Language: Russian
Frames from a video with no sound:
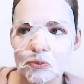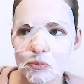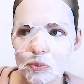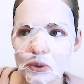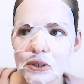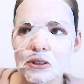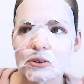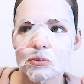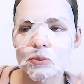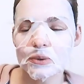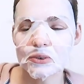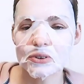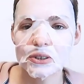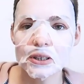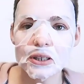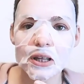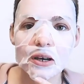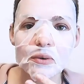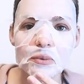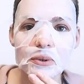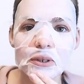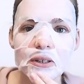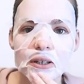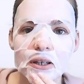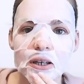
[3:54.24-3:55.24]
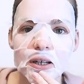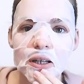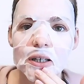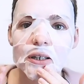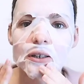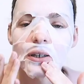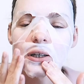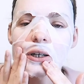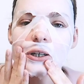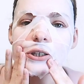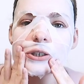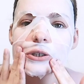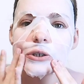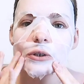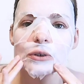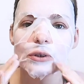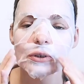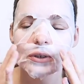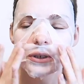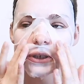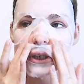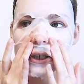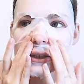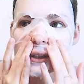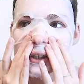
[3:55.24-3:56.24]
в принципе, всегда было хорошо, то
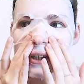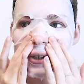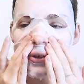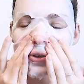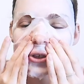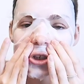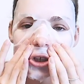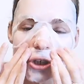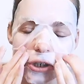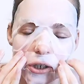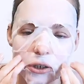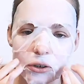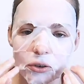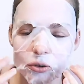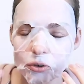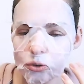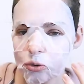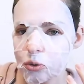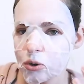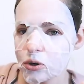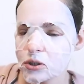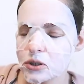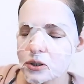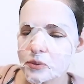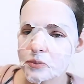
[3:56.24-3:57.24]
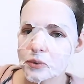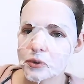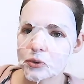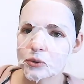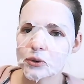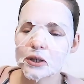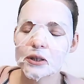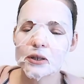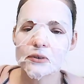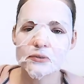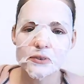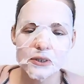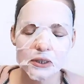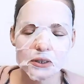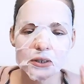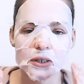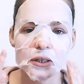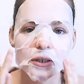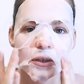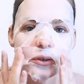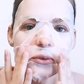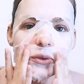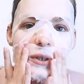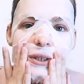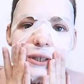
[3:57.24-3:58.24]
есть я не такой человек, который, о, типа, куда там все
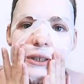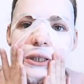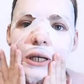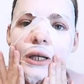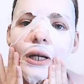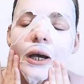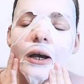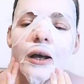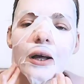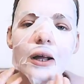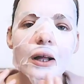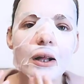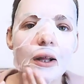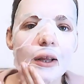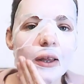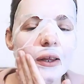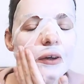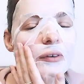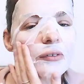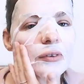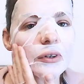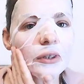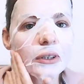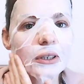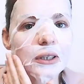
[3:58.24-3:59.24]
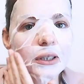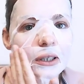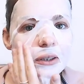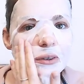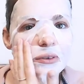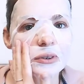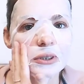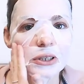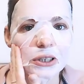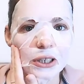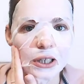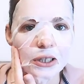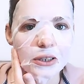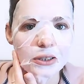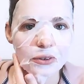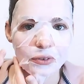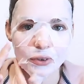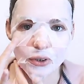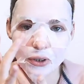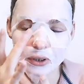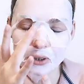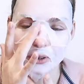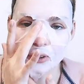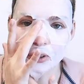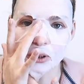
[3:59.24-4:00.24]
деньги улетели, вот, нет, но сейчас
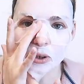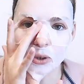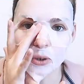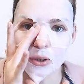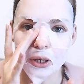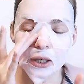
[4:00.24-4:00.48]
вот еще